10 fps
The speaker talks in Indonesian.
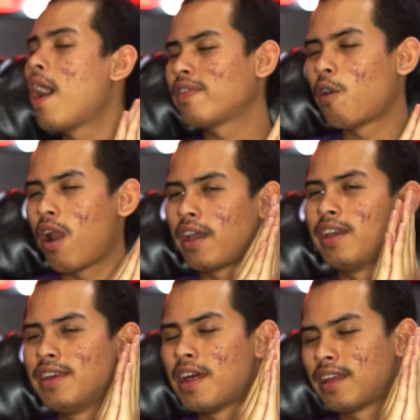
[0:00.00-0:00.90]
nggak tahu
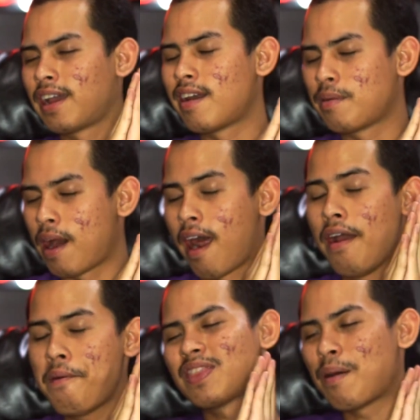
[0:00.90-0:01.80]
lagi ini datangnya dari
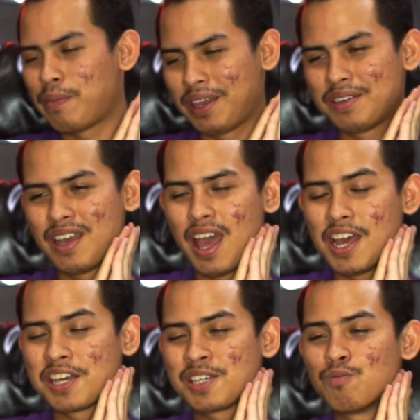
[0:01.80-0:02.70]
mana, tapi
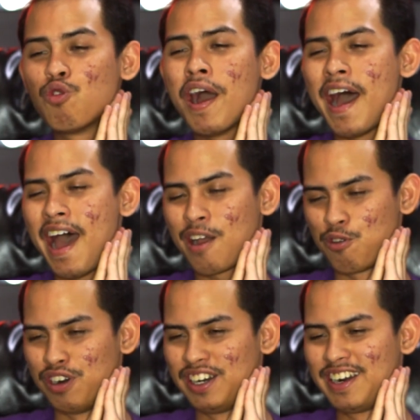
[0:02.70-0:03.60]
sebuah
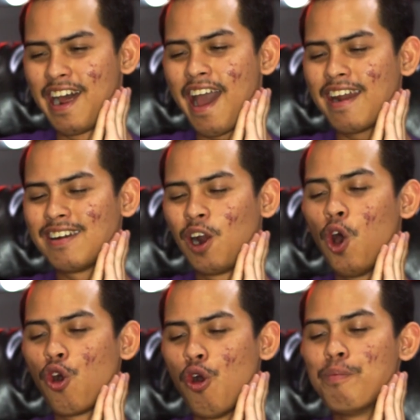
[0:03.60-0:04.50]
akun dengan
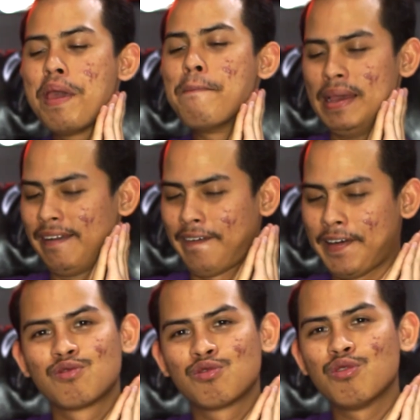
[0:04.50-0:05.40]
logo
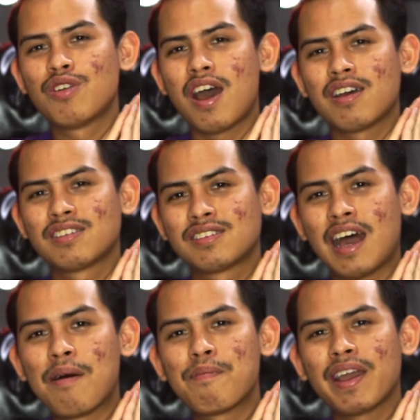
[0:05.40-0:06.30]
bibir sudah
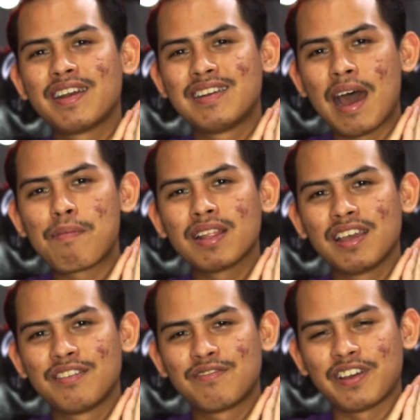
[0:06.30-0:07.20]
sampai dapat
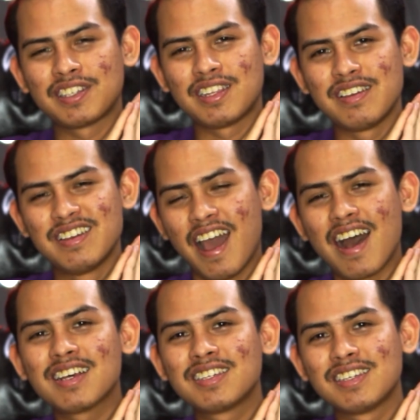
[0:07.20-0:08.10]

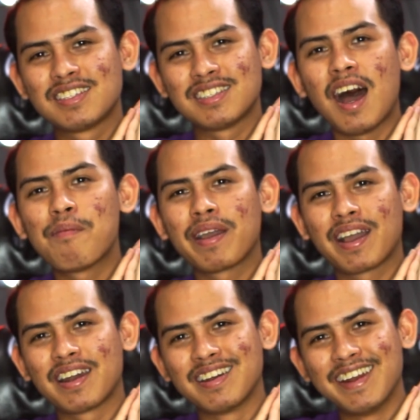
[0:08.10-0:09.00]
investigasi sampai
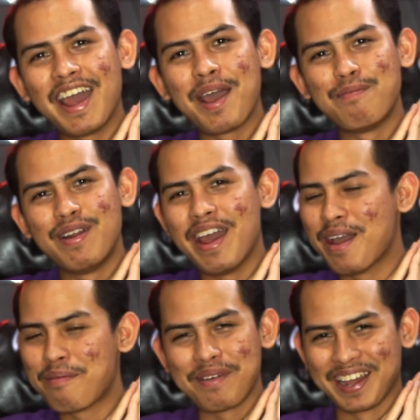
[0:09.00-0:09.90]
ke DM
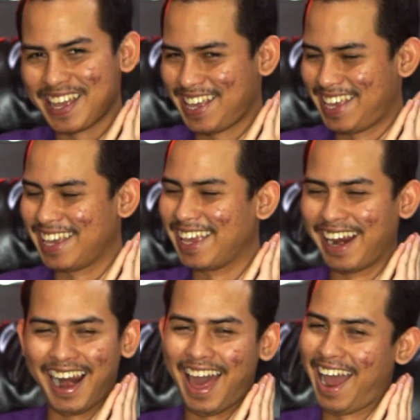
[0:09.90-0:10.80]
DM-nya
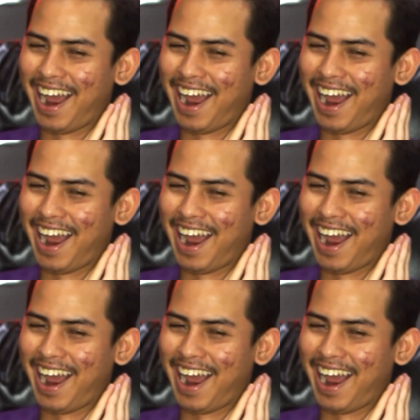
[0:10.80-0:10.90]
gila